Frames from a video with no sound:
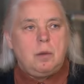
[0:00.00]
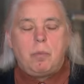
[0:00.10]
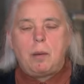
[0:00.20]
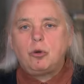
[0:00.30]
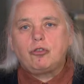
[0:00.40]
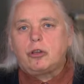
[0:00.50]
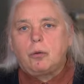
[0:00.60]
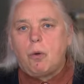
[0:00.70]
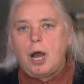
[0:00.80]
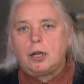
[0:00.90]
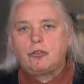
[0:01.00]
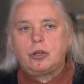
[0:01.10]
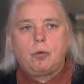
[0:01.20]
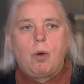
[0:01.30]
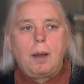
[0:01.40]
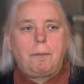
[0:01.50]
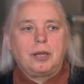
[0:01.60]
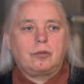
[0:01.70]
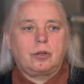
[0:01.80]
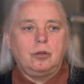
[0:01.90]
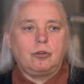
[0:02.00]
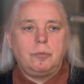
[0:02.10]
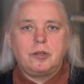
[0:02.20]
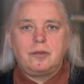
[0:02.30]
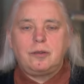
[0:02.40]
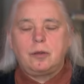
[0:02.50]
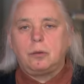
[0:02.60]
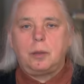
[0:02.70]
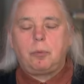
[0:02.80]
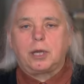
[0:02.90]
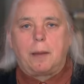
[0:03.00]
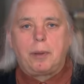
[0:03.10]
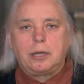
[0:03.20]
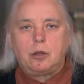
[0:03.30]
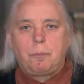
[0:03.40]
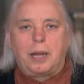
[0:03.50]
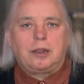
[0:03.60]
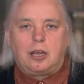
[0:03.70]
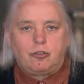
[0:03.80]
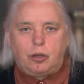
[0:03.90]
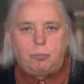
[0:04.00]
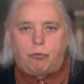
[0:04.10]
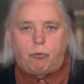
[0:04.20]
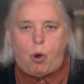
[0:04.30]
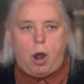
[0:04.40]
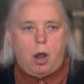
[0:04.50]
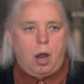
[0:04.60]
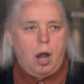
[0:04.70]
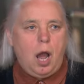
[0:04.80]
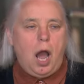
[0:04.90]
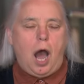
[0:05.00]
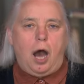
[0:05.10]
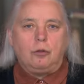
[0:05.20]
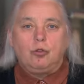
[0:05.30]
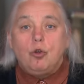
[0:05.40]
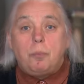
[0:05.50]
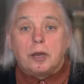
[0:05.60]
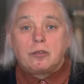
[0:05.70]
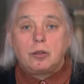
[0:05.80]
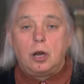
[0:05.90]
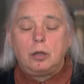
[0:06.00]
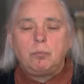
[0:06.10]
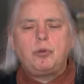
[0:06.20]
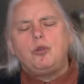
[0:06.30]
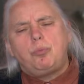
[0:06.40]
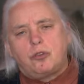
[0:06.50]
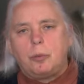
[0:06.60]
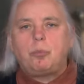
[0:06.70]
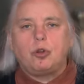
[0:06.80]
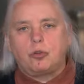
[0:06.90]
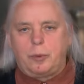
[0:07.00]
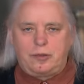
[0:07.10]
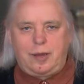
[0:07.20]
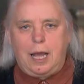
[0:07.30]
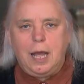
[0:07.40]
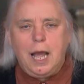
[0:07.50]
Ben moi, j'y crois. J'y crois parce que je me dis, si on n'est pas capable de partager le pouvoir entre deux personnes, puis c'est plus parce que